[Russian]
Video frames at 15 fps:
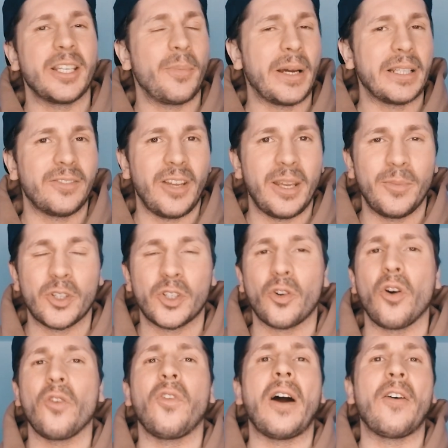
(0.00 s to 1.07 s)
Матвей
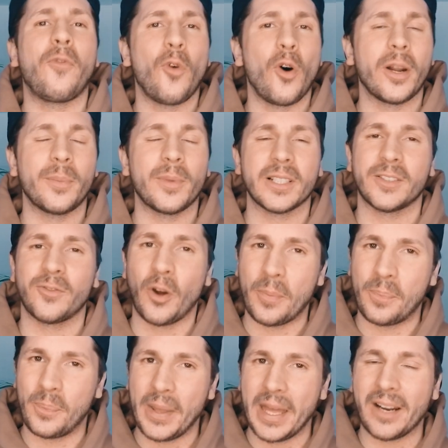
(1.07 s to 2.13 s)
Мечков оформил свой
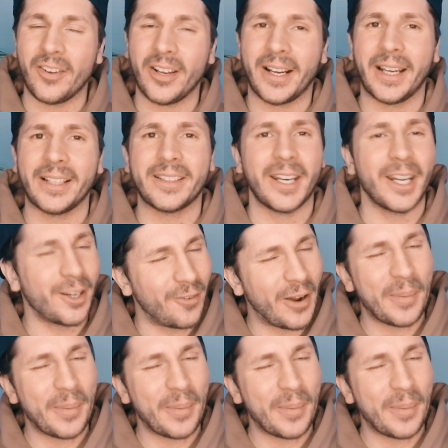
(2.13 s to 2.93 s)
первый хэт-трик в